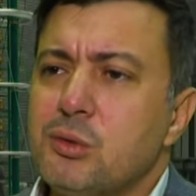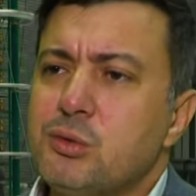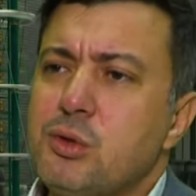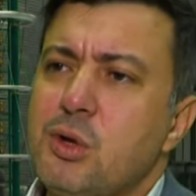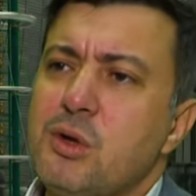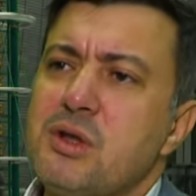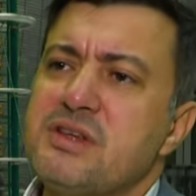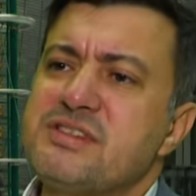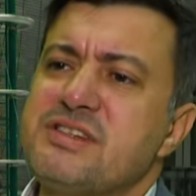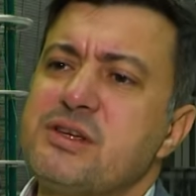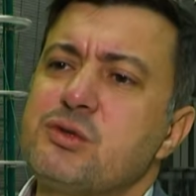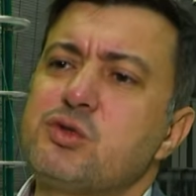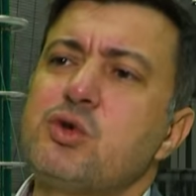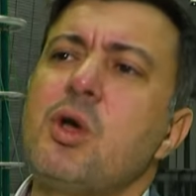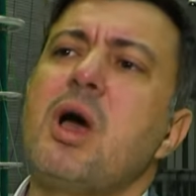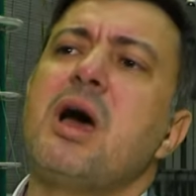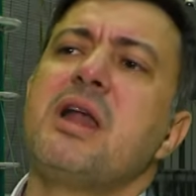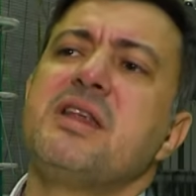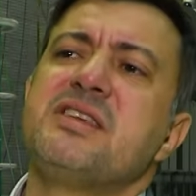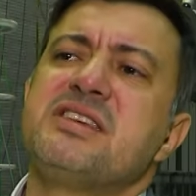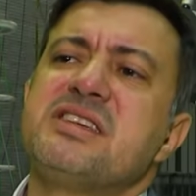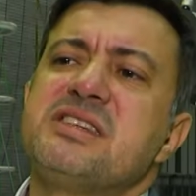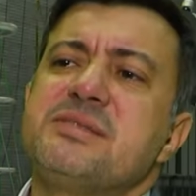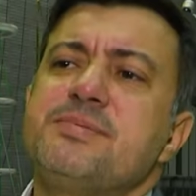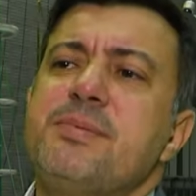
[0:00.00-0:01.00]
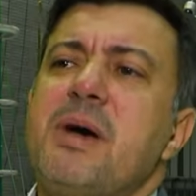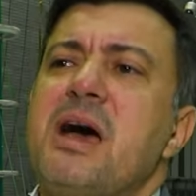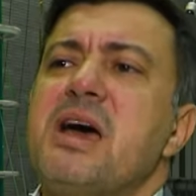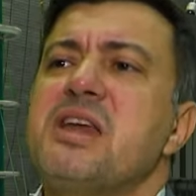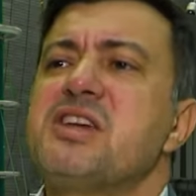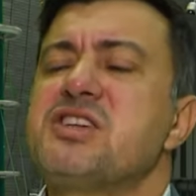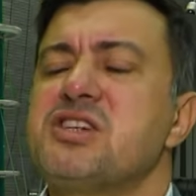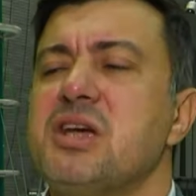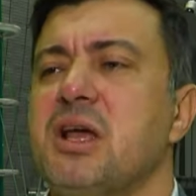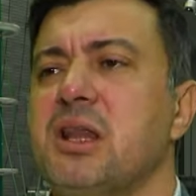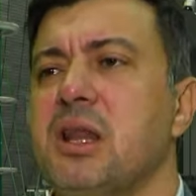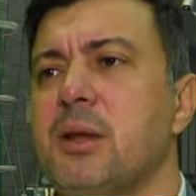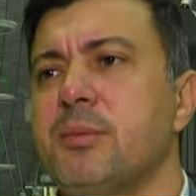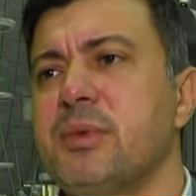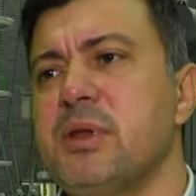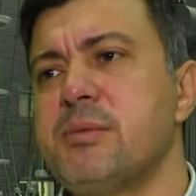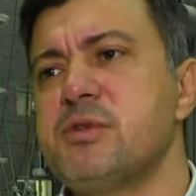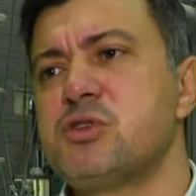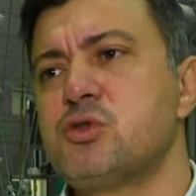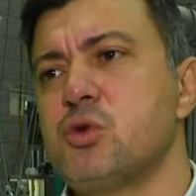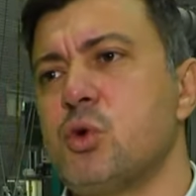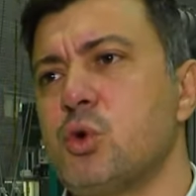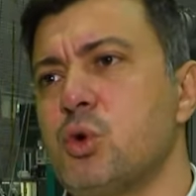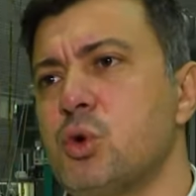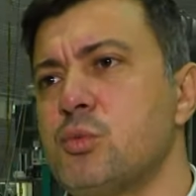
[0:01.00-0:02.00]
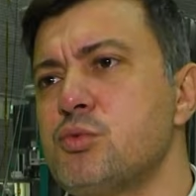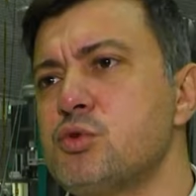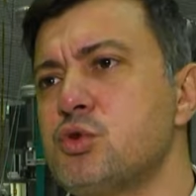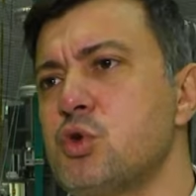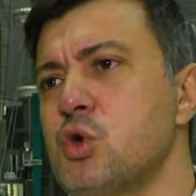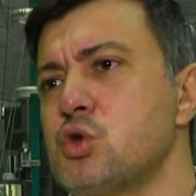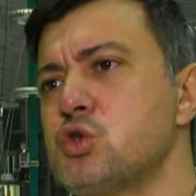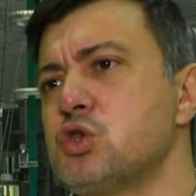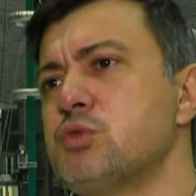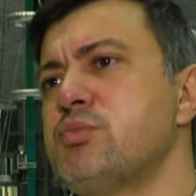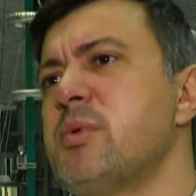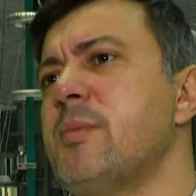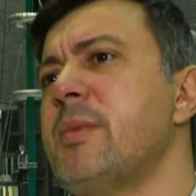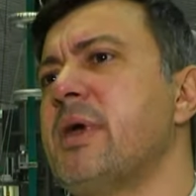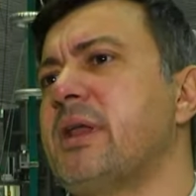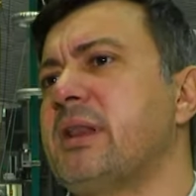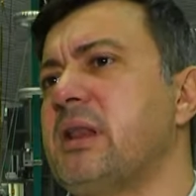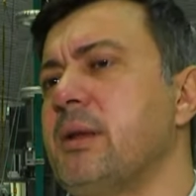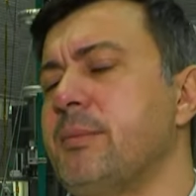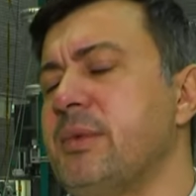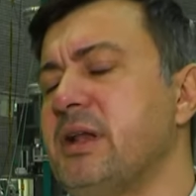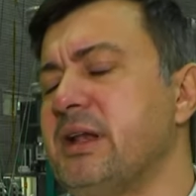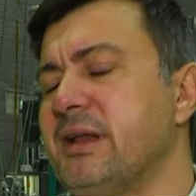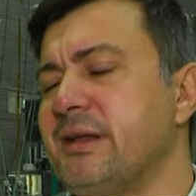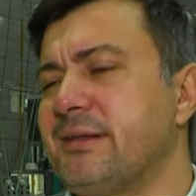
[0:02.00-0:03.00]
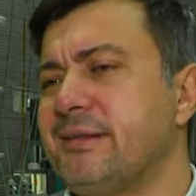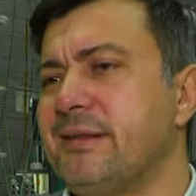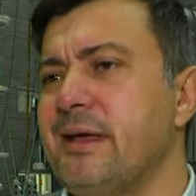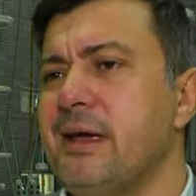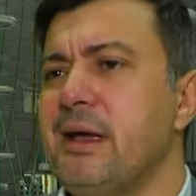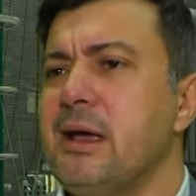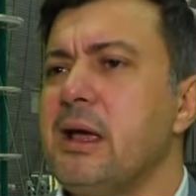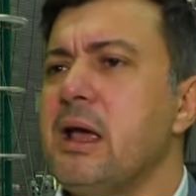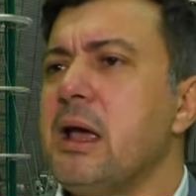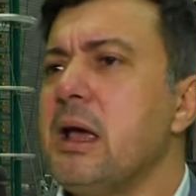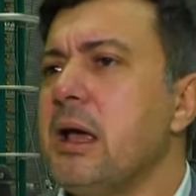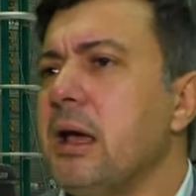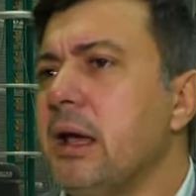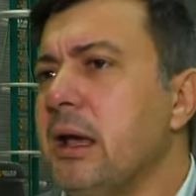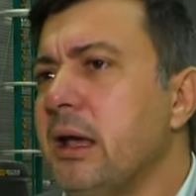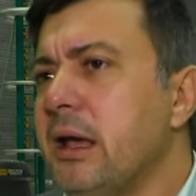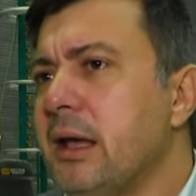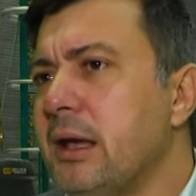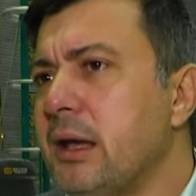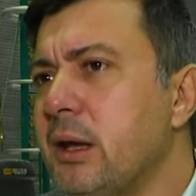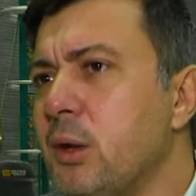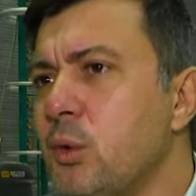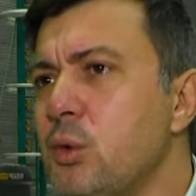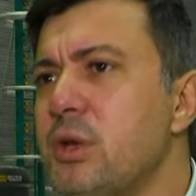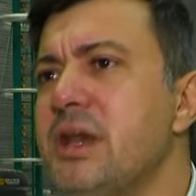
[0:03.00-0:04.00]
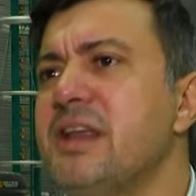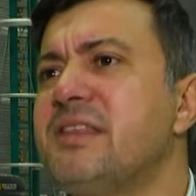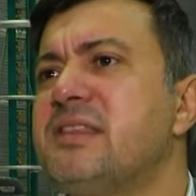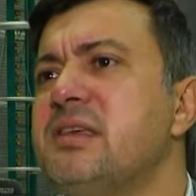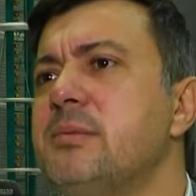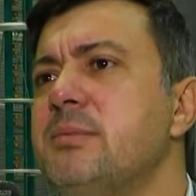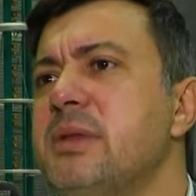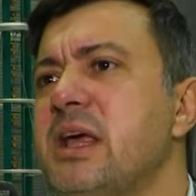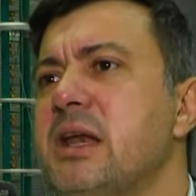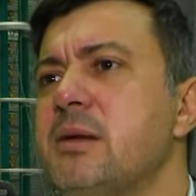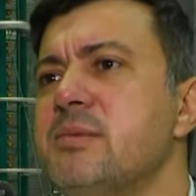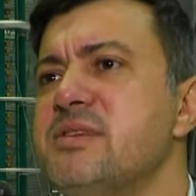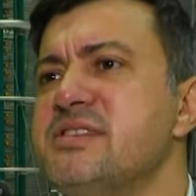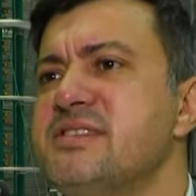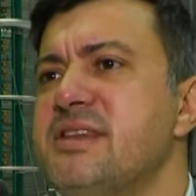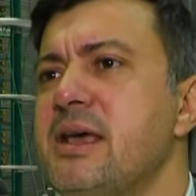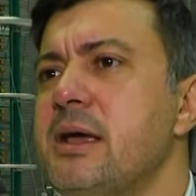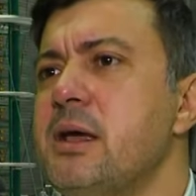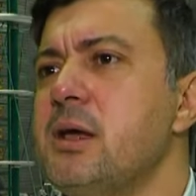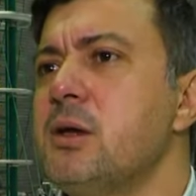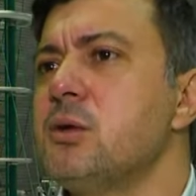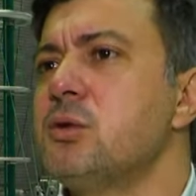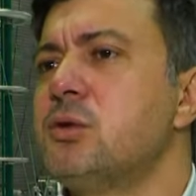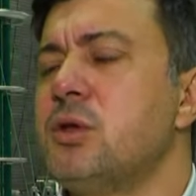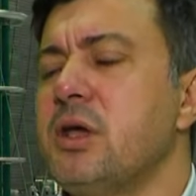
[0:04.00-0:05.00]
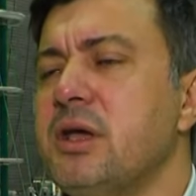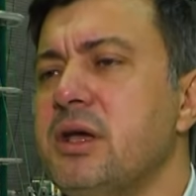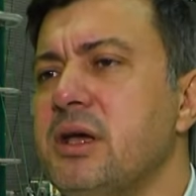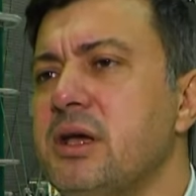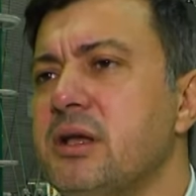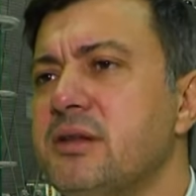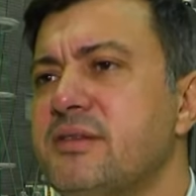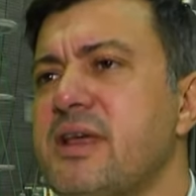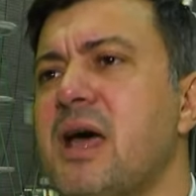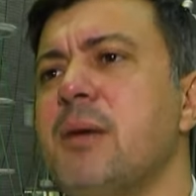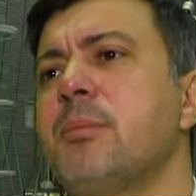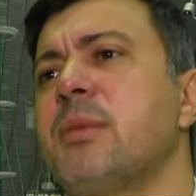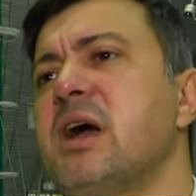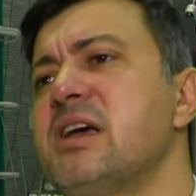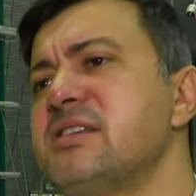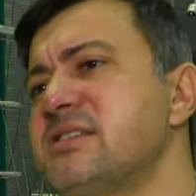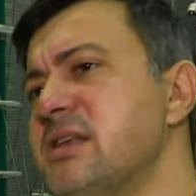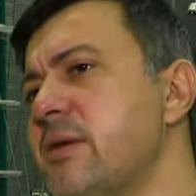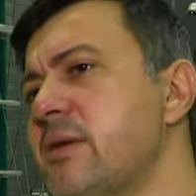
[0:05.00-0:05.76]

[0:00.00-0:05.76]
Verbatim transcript: Dolayısıyla şu an için sipariş anlamında bir sorunumuz gözükmemekle birlikte e, üretimlerimizde e, tam gaz